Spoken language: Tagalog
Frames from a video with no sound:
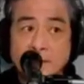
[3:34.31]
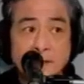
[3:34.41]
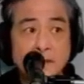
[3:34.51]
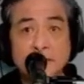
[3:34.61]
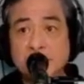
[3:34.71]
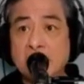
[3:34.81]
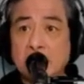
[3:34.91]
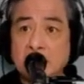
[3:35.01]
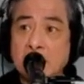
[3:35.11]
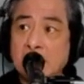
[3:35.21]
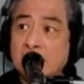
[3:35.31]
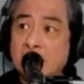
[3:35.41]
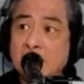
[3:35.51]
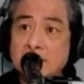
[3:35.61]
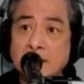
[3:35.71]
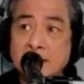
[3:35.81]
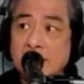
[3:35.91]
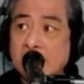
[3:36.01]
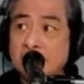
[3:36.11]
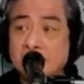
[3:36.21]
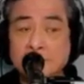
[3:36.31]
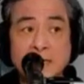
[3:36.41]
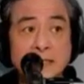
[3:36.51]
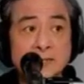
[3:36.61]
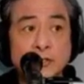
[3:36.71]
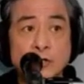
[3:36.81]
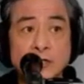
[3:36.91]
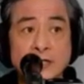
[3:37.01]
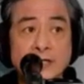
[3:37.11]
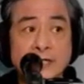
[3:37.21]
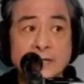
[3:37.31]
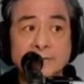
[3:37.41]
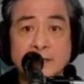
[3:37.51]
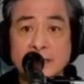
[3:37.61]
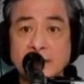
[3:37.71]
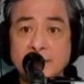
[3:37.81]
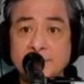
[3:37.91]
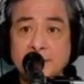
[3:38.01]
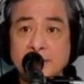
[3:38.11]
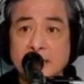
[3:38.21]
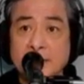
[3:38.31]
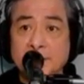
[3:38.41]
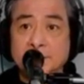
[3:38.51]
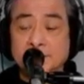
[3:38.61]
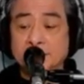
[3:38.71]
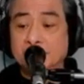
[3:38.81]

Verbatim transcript: Tiyak na hawak na nila yung mga troll na yan, mga kaibigan. Ano ho?